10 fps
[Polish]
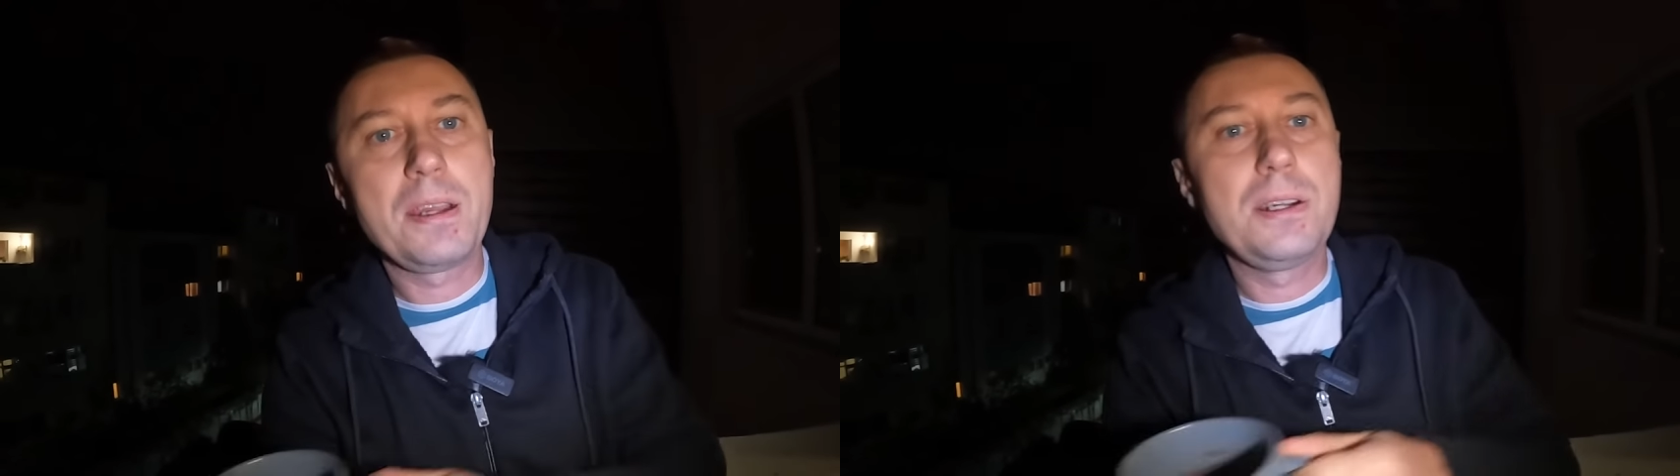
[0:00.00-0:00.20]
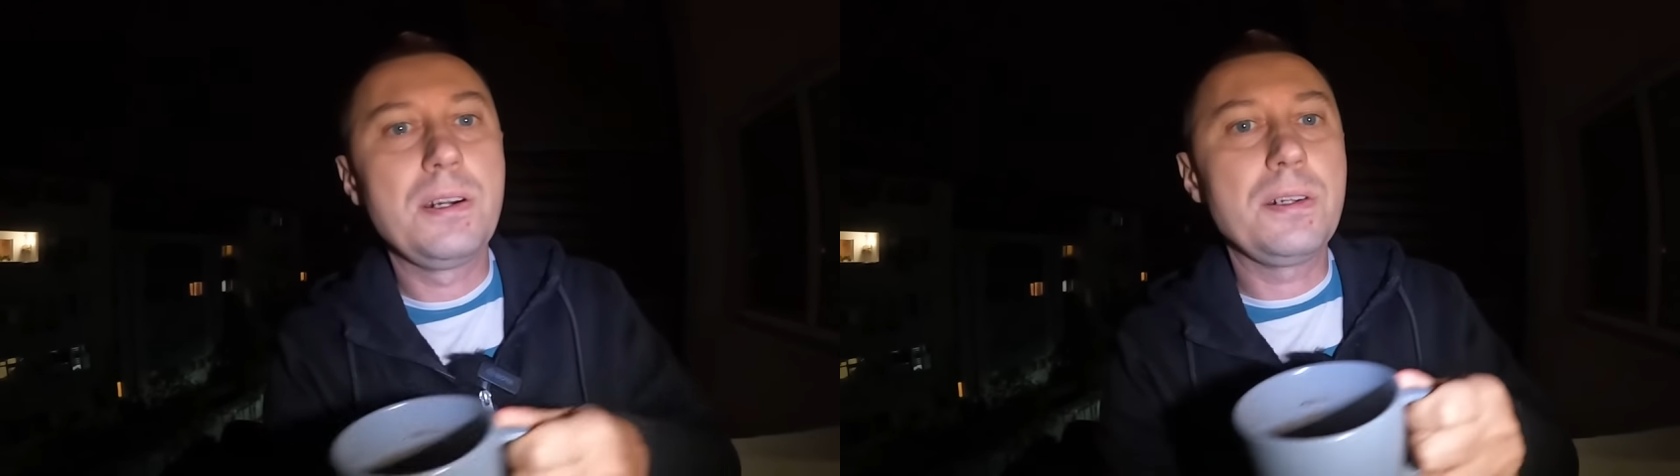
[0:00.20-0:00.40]

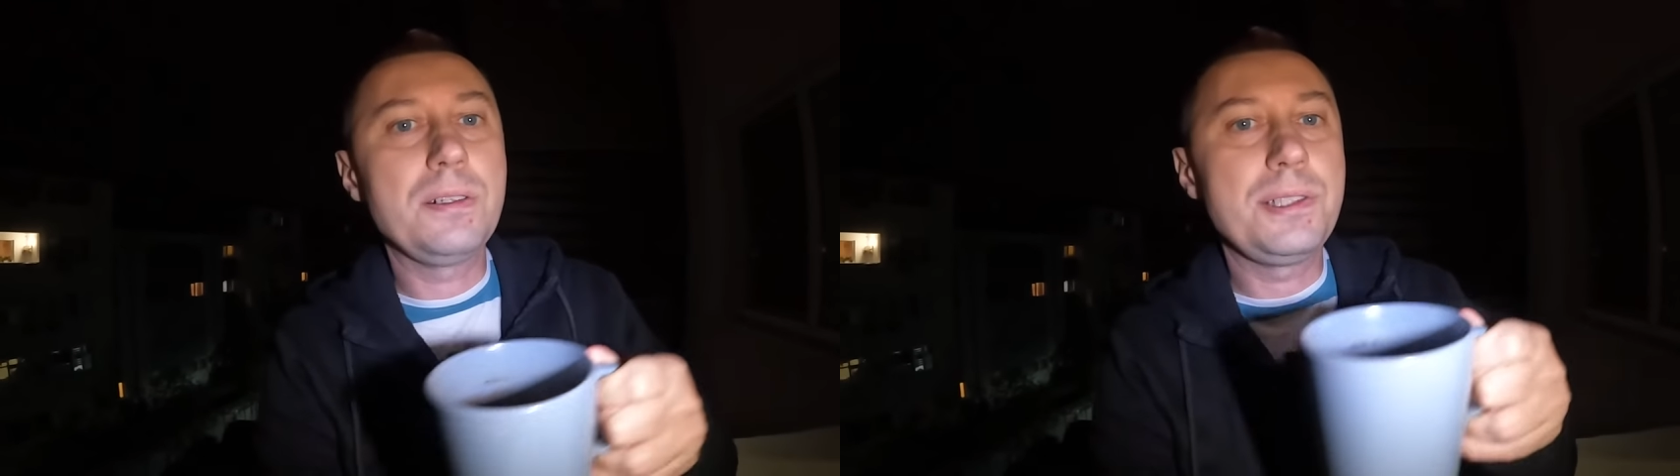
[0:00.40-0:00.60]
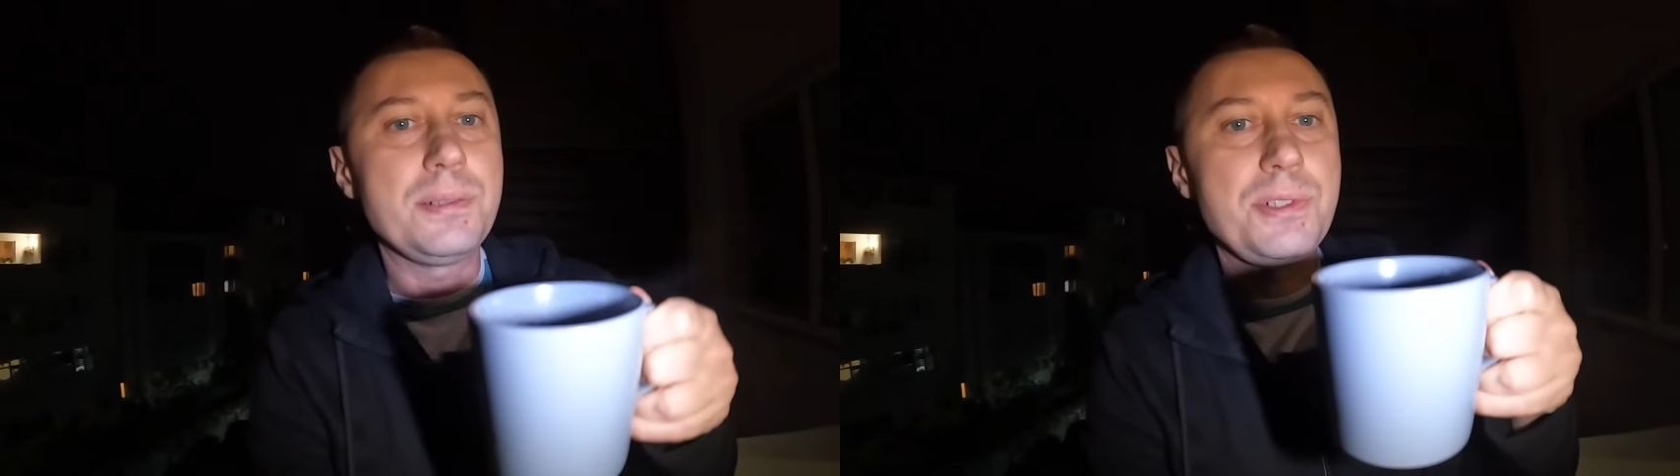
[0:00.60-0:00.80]

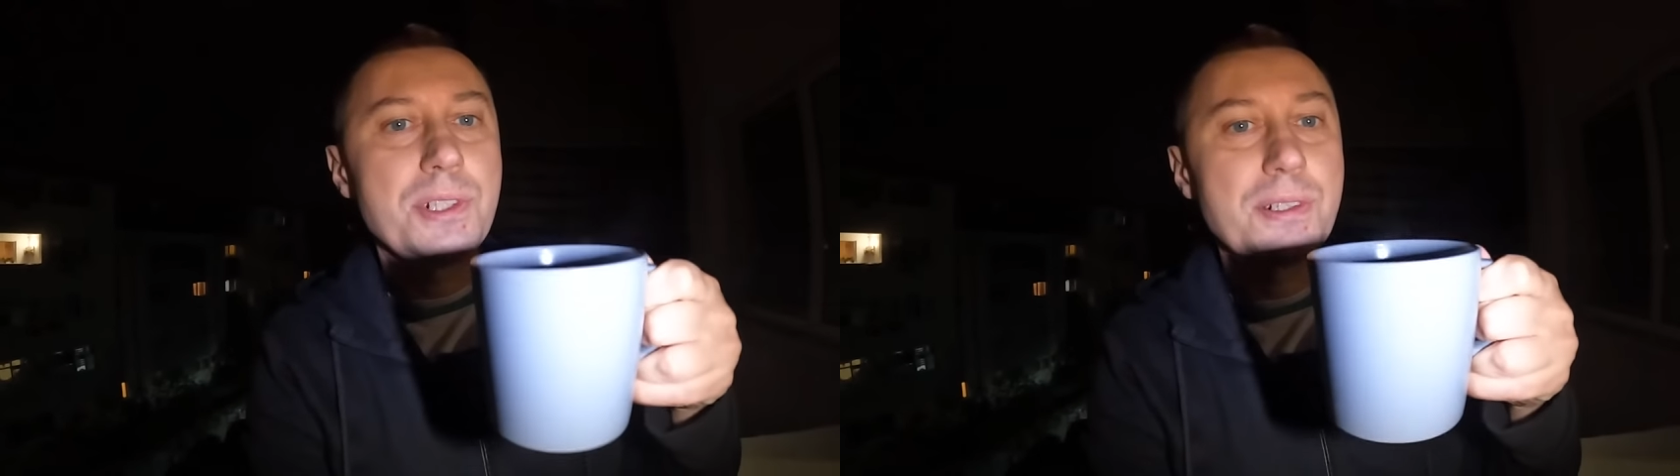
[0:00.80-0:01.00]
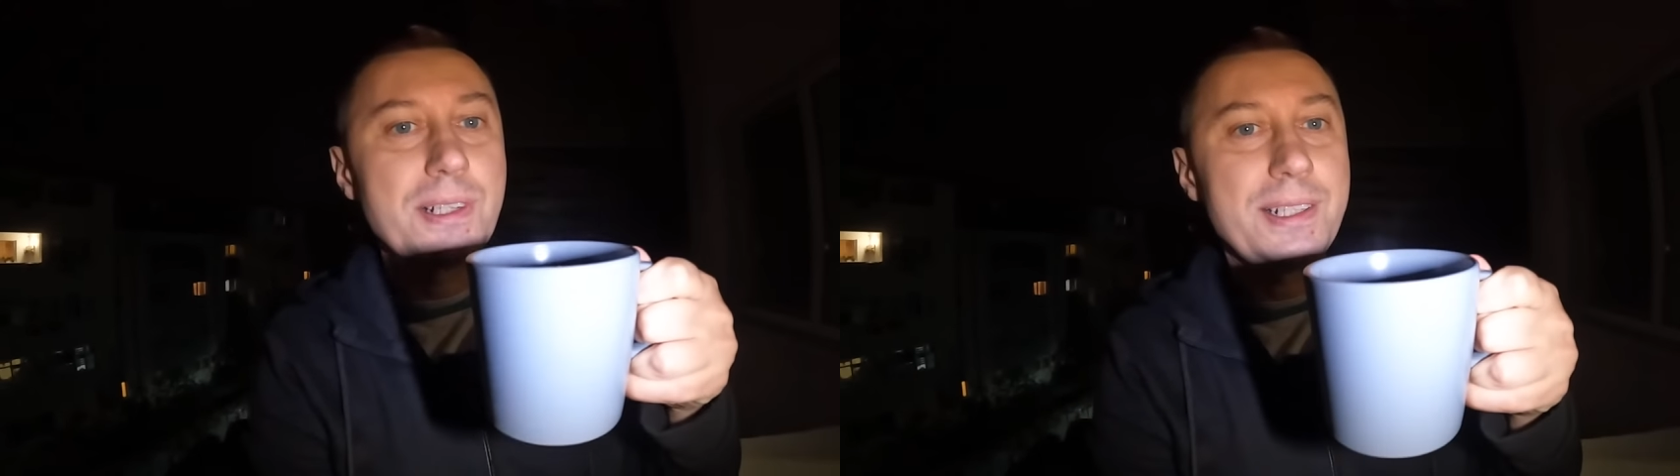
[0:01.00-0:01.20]
gorącą
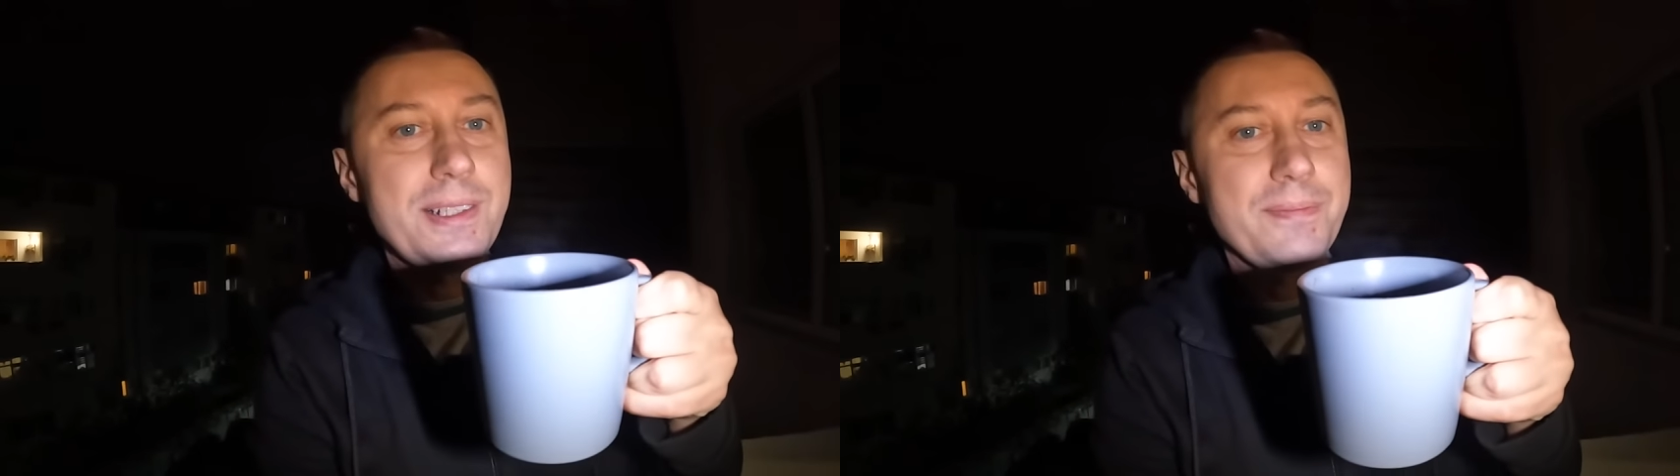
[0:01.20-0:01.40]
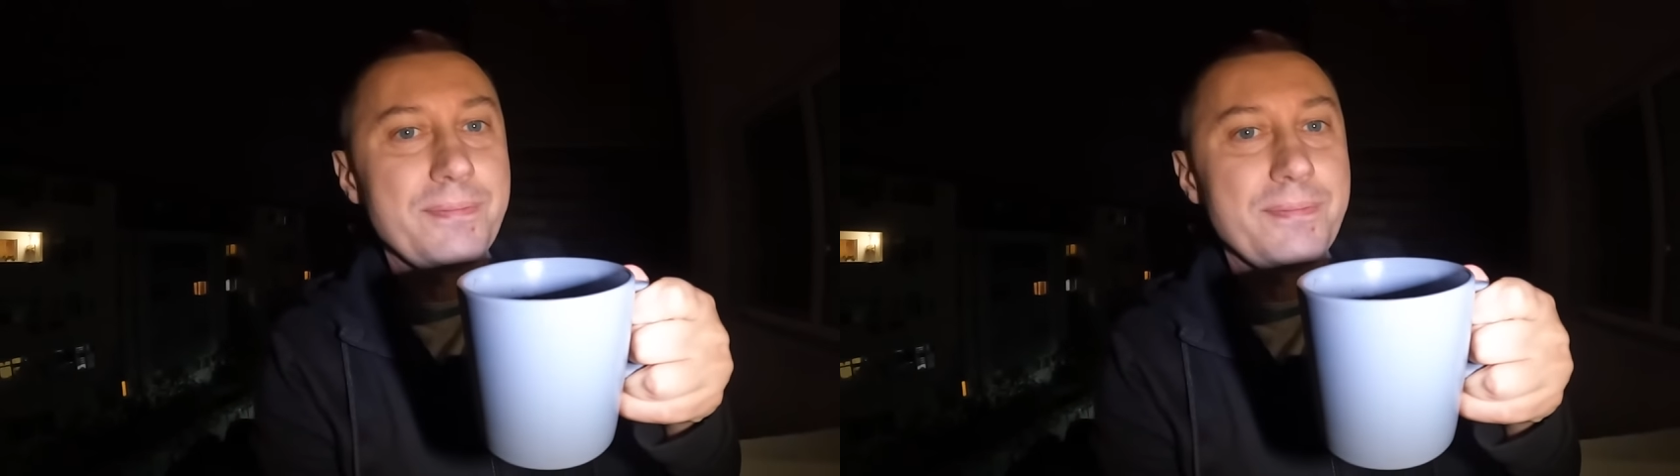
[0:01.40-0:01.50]
czekoladę